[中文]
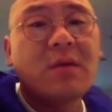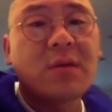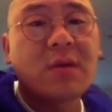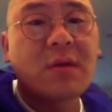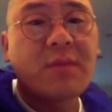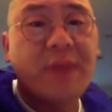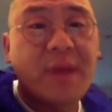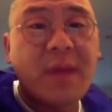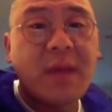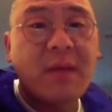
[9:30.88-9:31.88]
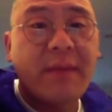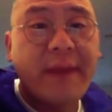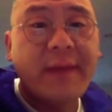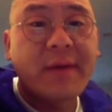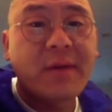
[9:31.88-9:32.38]
就是比特币
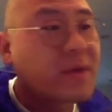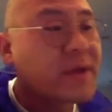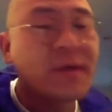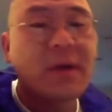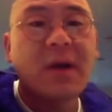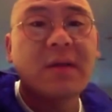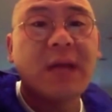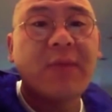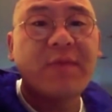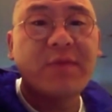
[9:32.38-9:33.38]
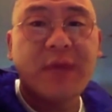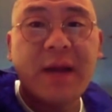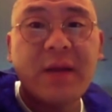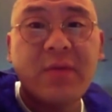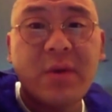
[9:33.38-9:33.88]
没了的人多的是，大部分都拿
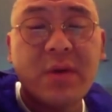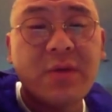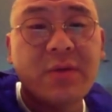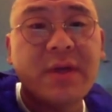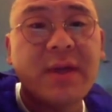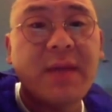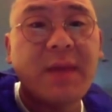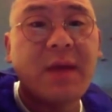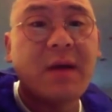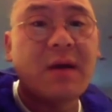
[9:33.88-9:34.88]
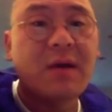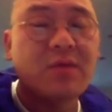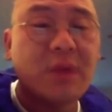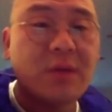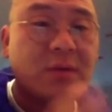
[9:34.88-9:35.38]
着一窝一斗山寨币啊。
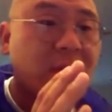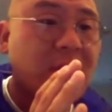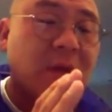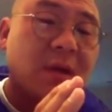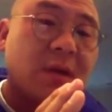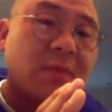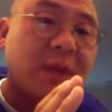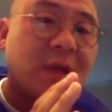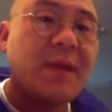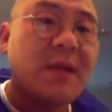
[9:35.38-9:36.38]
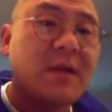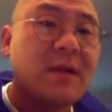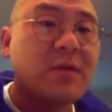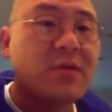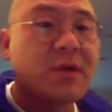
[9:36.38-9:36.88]
所以说，比特币的
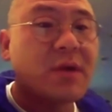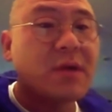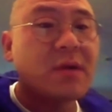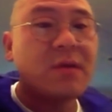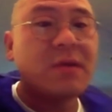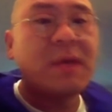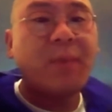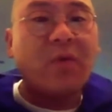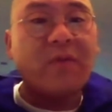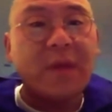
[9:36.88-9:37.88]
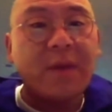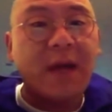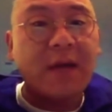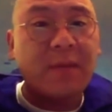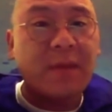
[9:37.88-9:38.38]
人都是先暴，你们
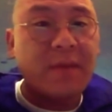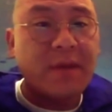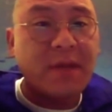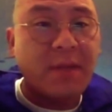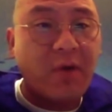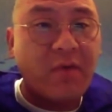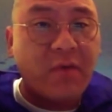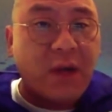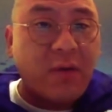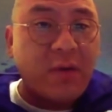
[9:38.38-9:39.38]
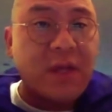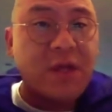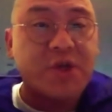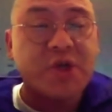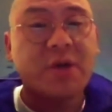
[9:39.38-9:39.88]
看到比特币是先暴富，然后又跌
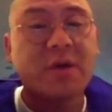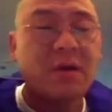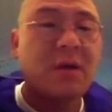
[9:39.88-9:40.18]
成屎，